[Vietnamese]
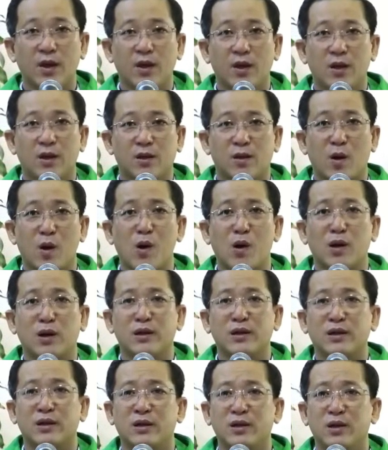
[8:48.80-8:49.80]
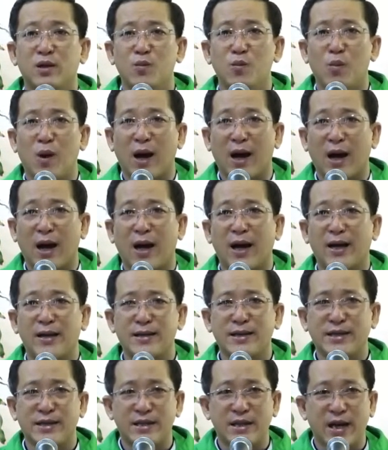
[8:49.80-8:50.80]
Còn thưa ông bà, anh
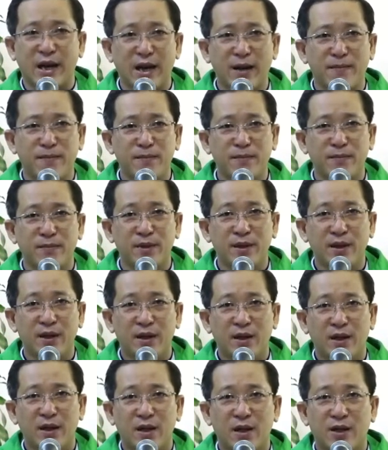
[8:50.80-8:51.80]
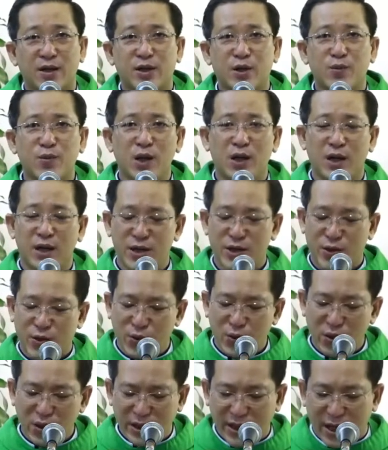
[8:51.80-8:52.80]
chị em, trong lời
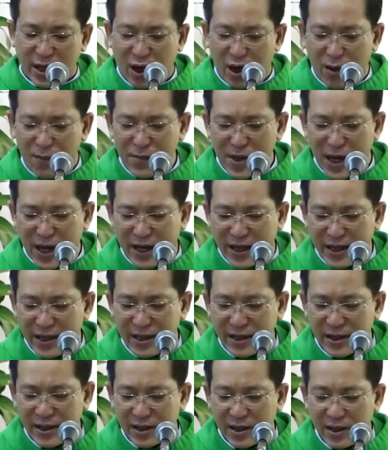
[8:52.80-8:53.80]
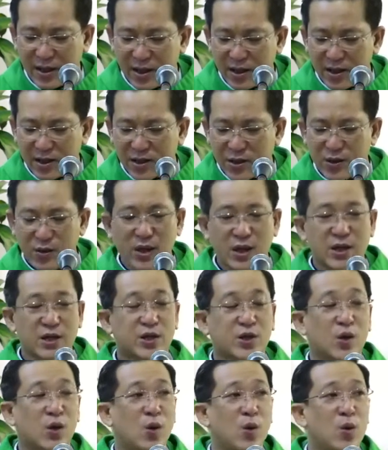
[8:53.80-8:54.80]
Chúa ngày hôm nay, Chúa
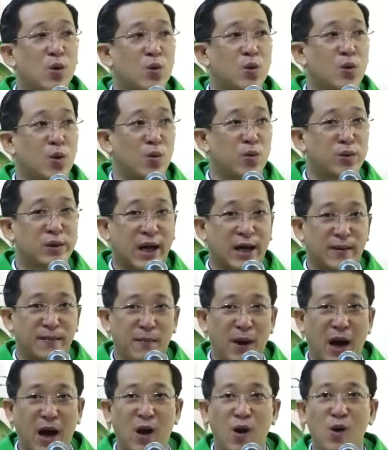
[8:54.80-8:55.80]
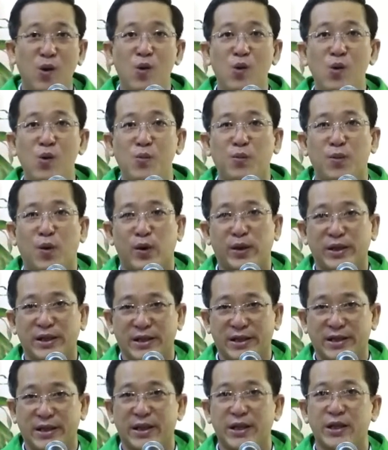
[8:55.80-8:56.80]
Giêsu cũng cảnh báo mỗi
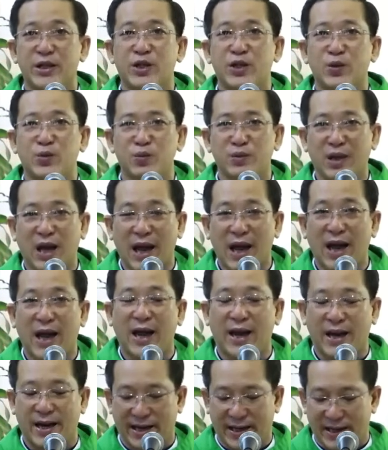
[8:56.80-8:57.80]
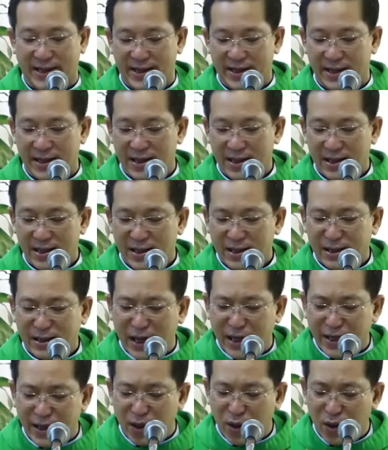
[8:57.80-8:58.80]
người chúng ta.
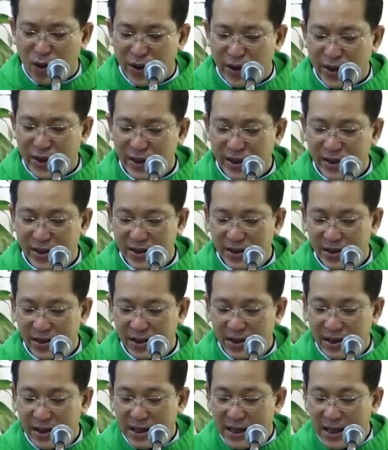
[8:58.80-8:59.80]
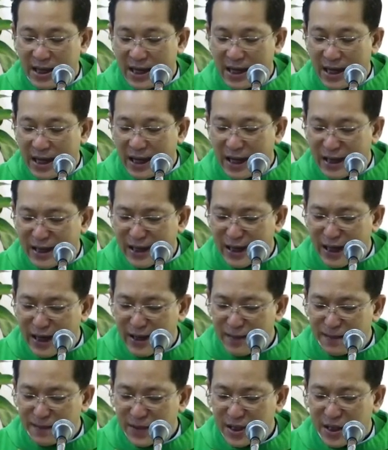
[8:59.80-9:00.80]
Ngài nói: anh
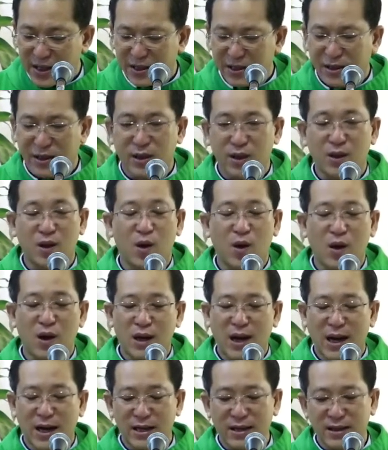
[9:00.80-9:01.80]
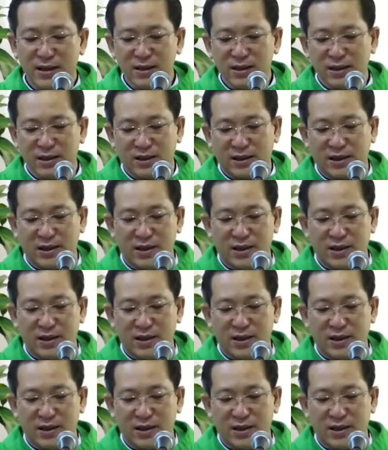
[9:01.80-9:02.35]
em đừng lo lắng thử